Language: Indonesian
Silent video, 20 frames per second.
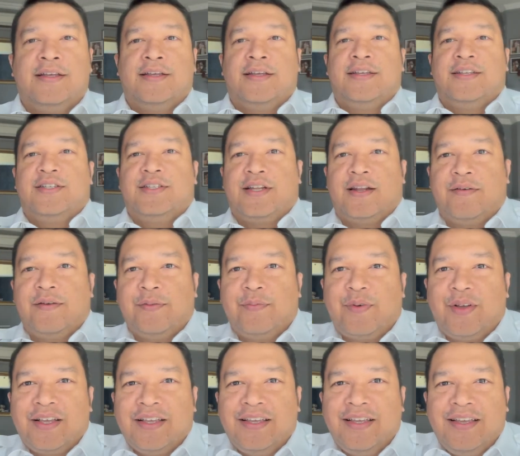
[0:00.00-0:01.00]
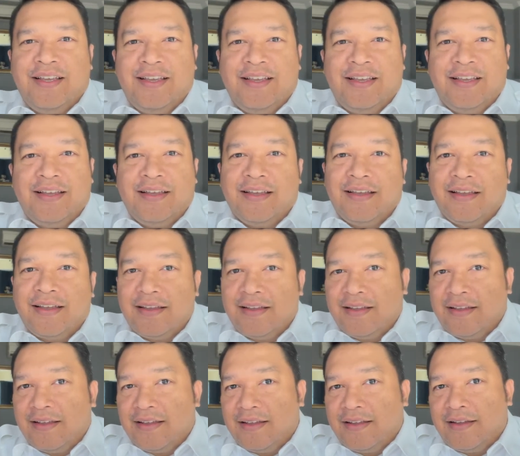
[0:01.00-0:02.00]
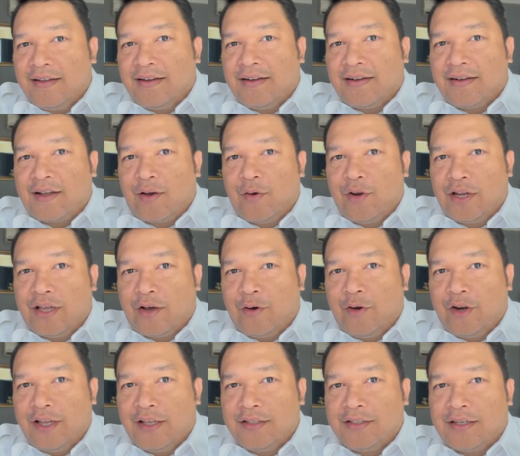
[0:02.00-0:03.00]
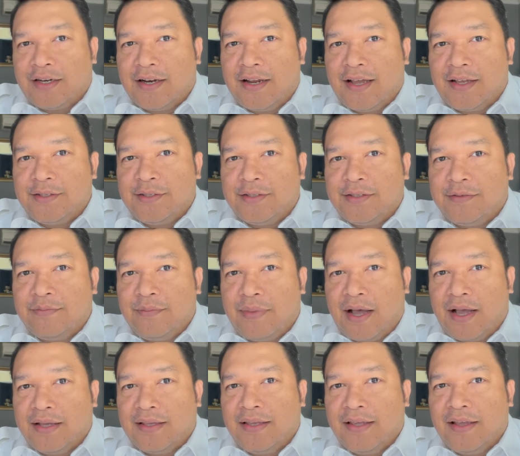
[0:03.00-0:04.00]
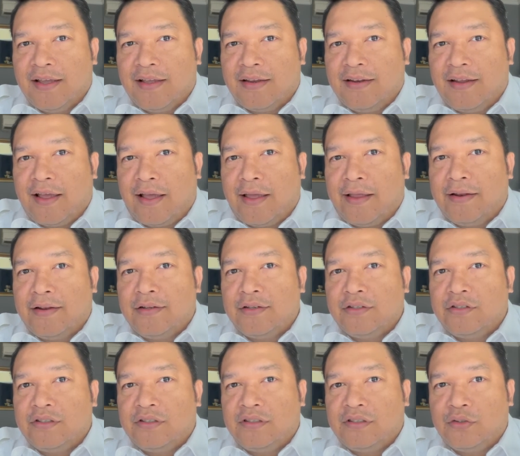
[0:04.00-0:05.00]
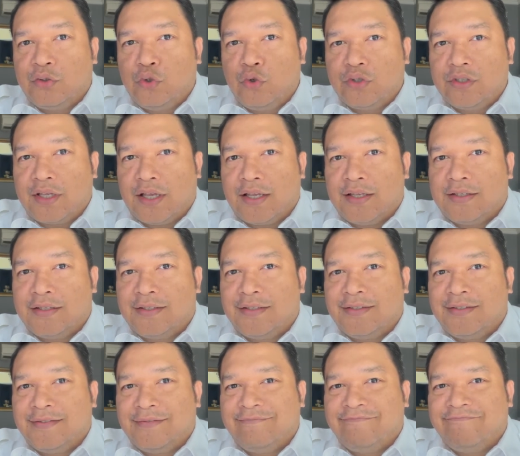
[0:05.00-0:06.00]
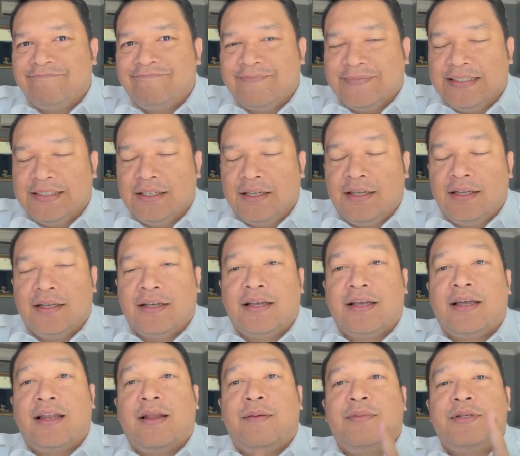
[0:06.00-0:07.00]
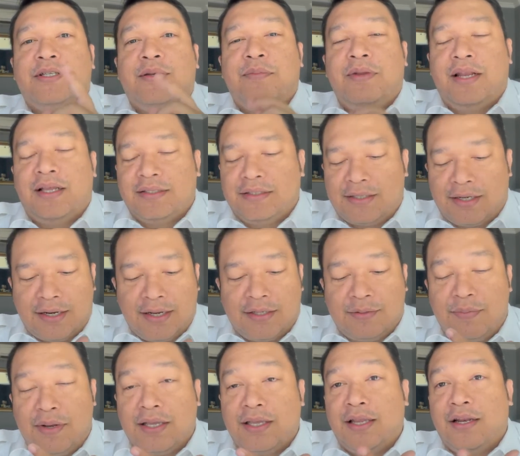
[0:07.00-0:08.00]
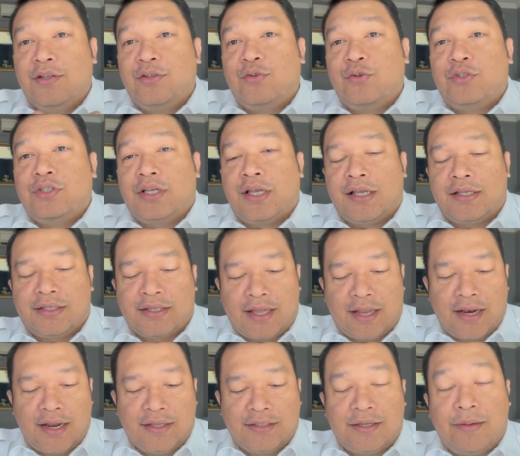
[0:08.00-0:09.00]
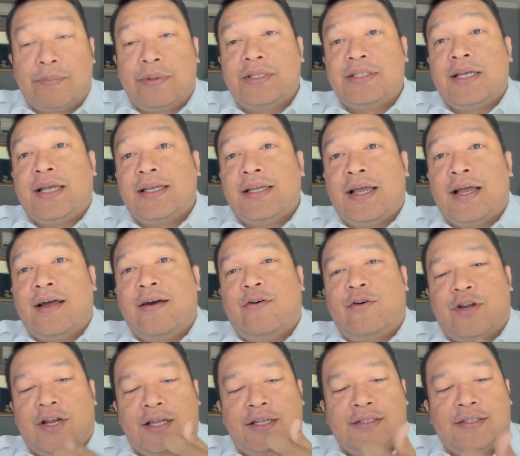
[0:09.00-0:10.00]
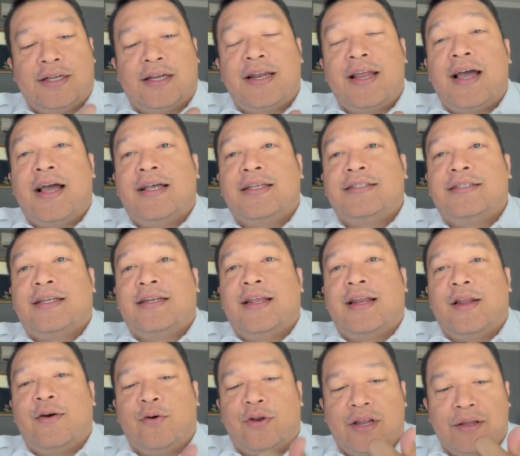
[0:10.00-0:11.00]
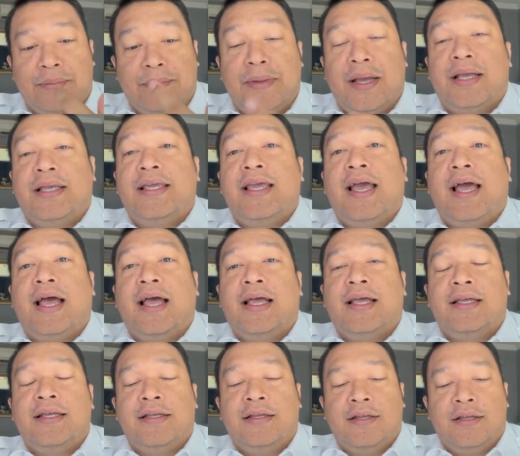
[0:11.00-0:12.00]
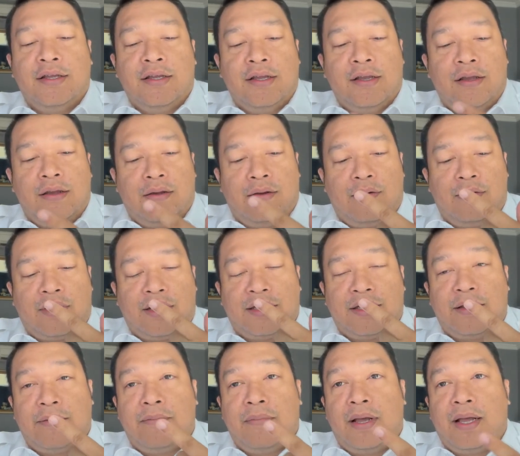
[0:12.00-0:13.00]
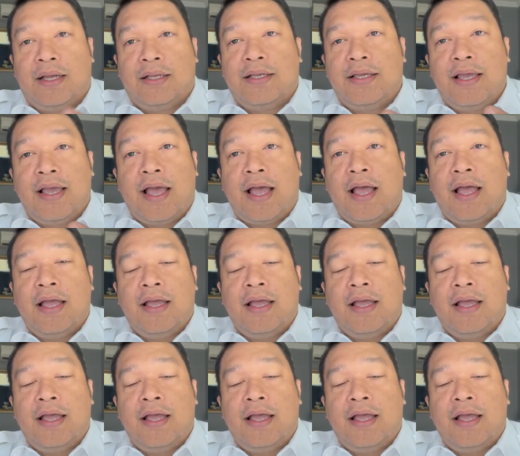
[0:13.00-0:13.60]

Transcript: Selamat pagi, kawan-kawan yang cerdas, bahagia, dan sukses. Kenapa saya bilang cerdas, bahagia, dan sukses? Karena saya percaya orang yang cerdas adalah orang yang bahagia. Orang yang bahagia